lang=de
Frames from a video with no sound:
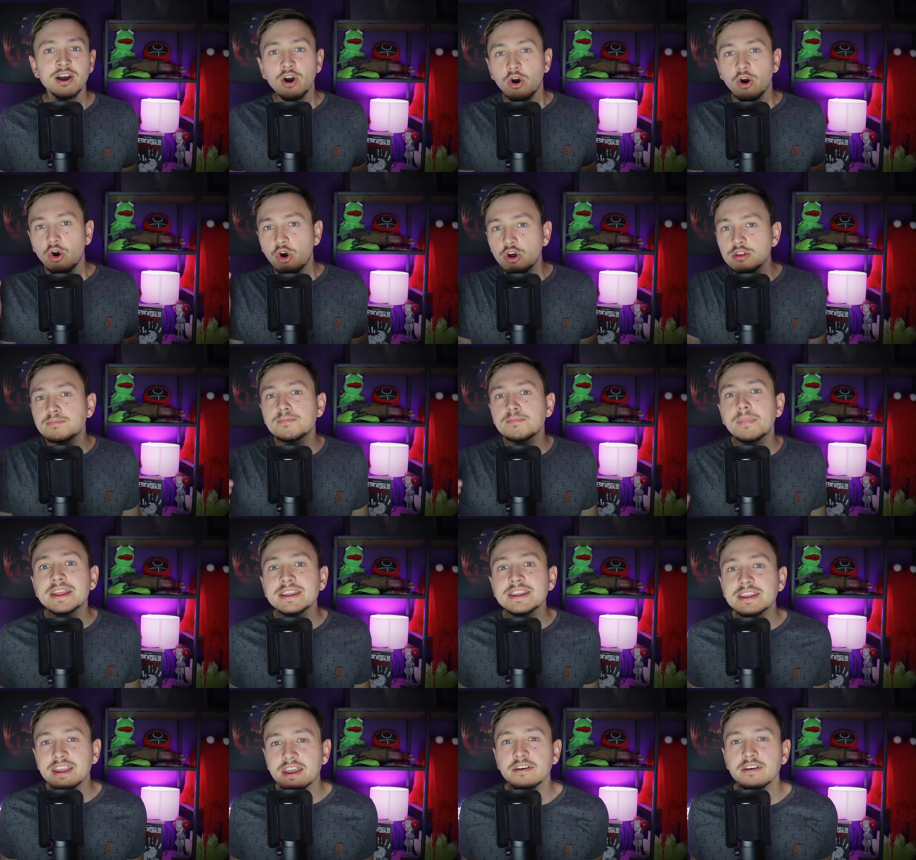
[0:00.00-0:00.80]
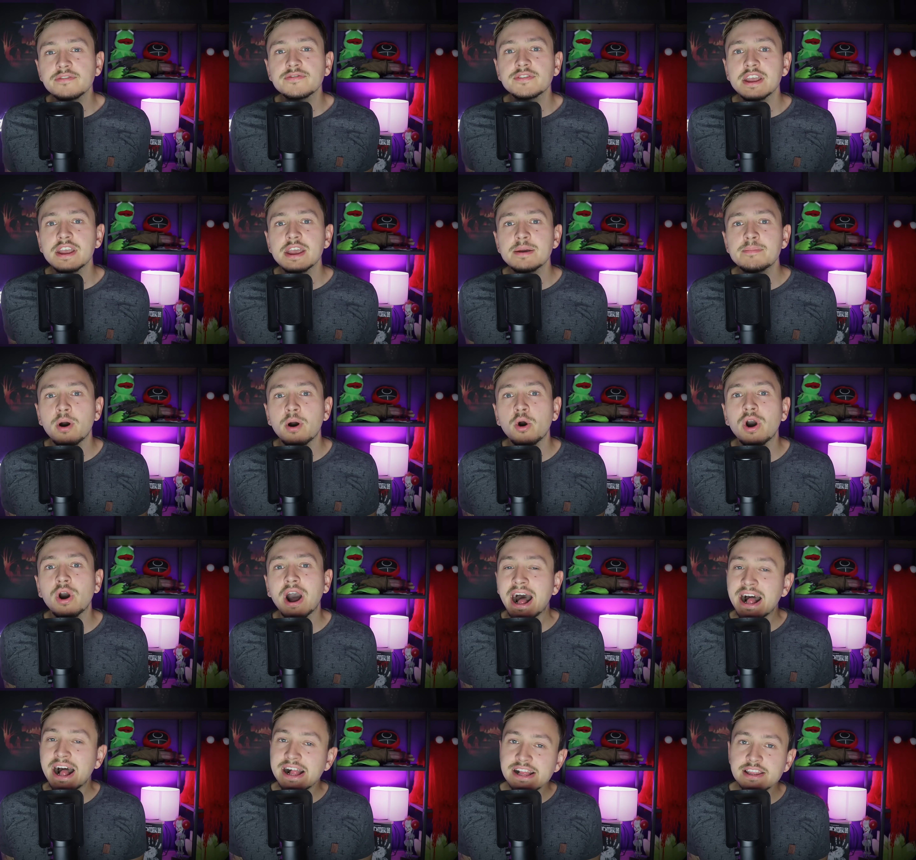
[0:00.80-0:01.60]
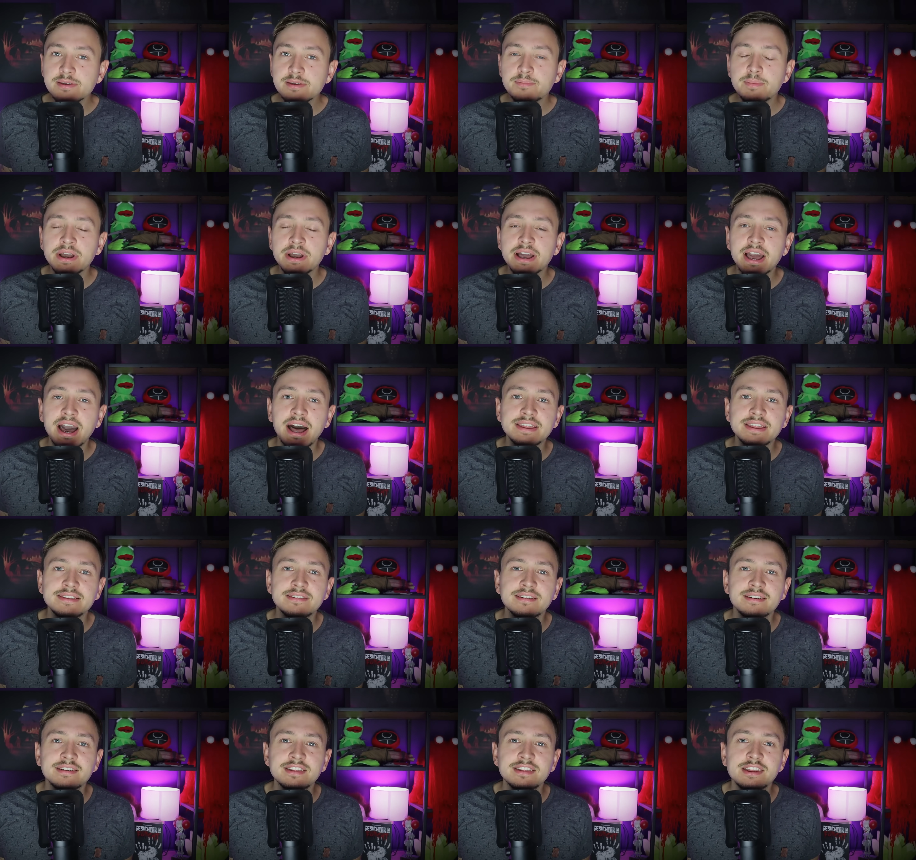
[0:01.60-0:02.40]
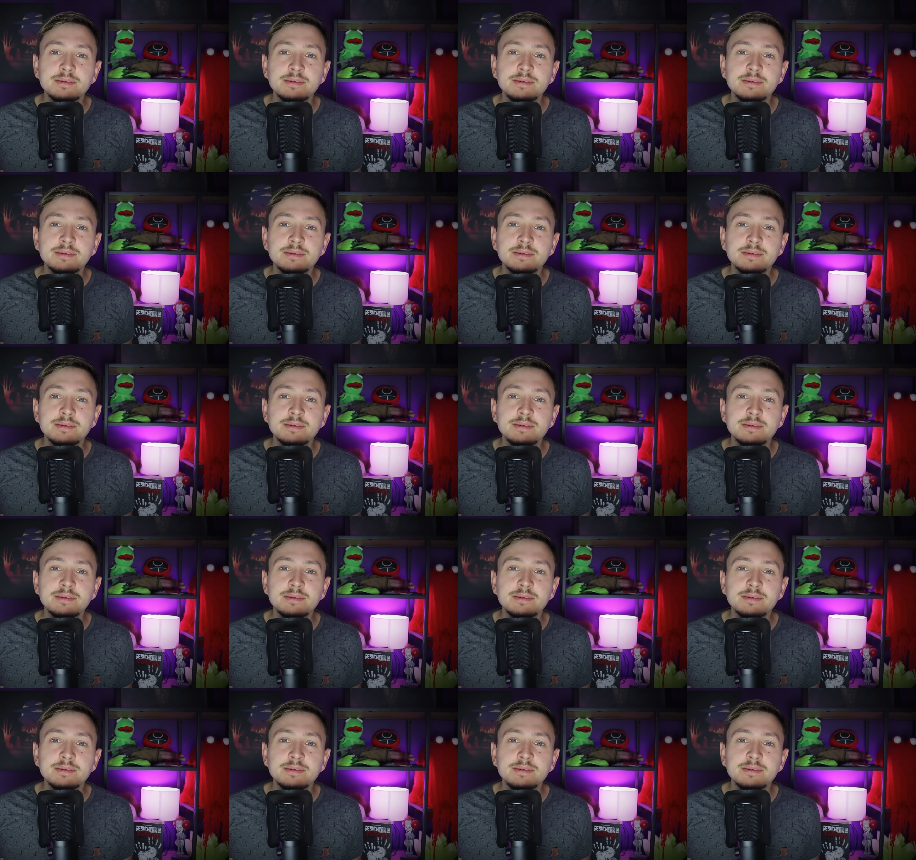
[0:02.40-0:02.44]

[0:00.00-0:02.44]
Und man trifft eben auch alte Bekannte,